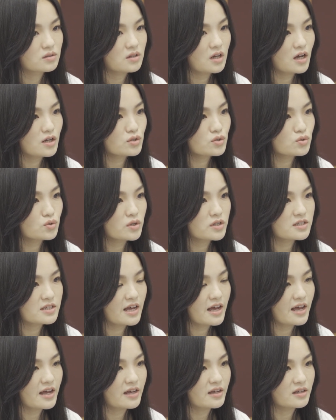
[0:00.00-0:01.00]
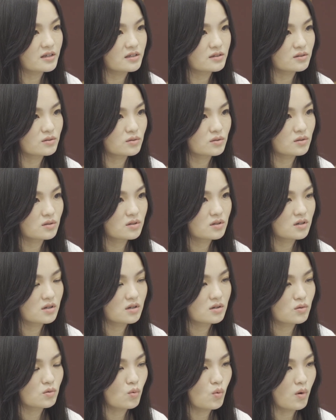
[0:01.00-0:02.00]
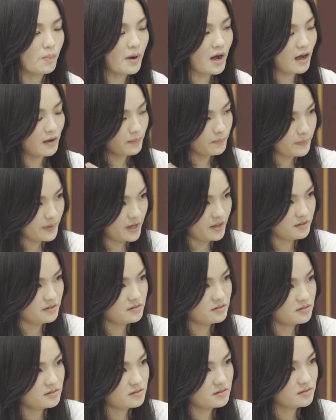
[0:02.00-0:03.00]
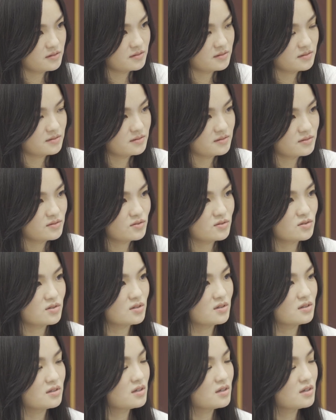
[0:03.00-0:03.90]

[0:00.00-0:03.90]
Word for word: 他睡在我旁边，有一个婴